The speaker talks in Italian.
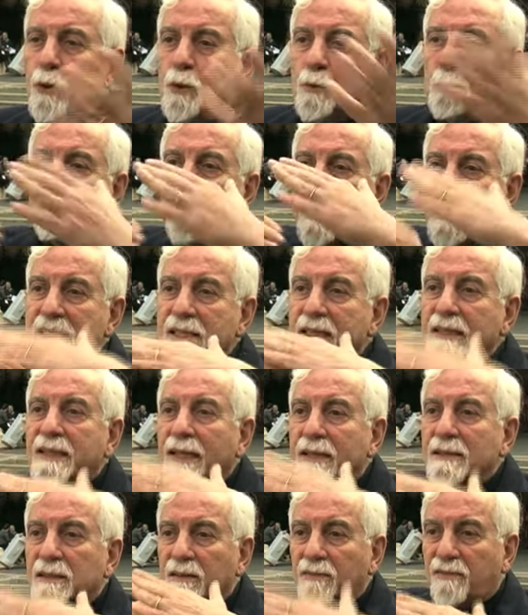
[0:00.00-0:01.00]
Umma si
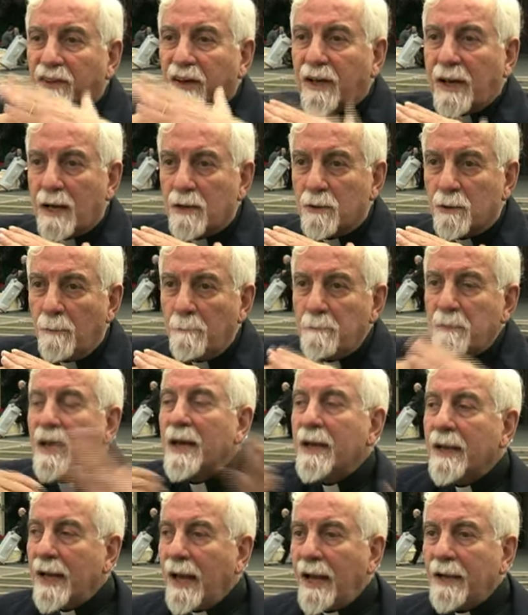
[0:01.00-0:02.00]
identificano
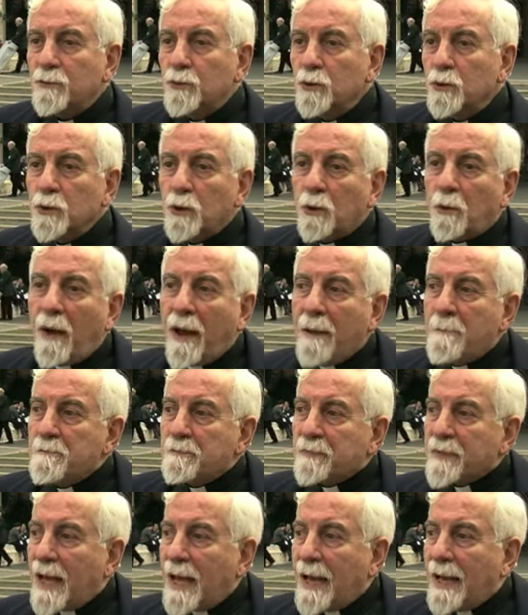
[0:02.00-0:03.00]
e dunque
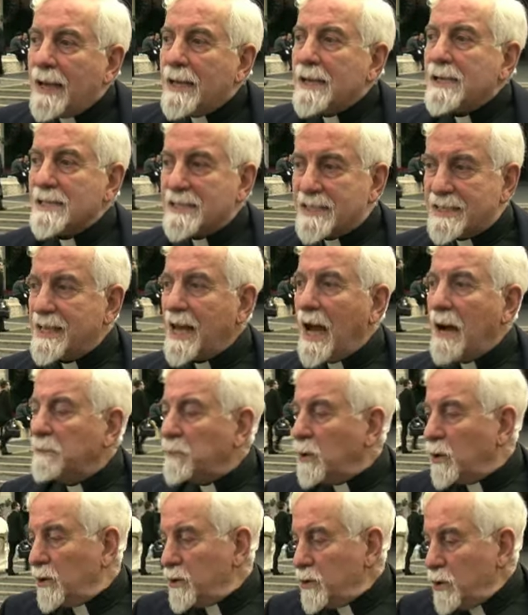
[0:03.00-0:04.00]
eh,
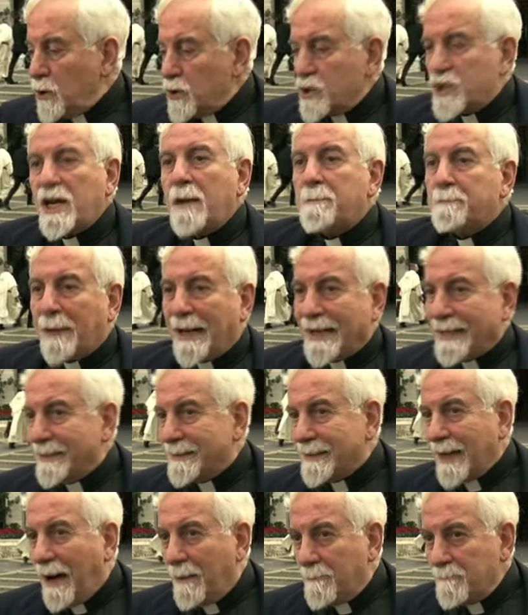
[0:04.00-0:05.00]
siamo, non c'è
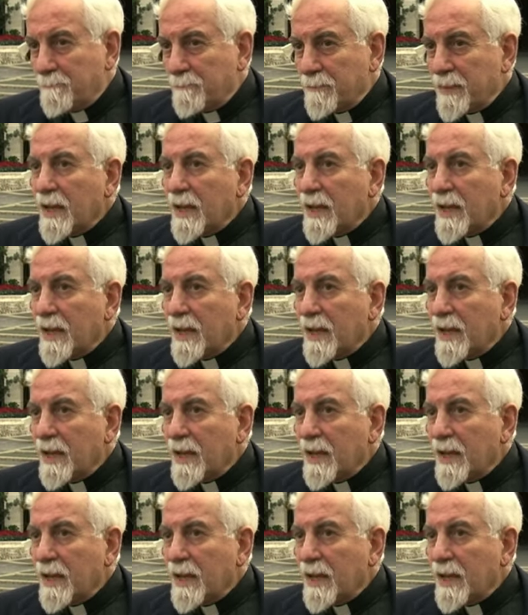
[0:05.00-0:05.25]
parità.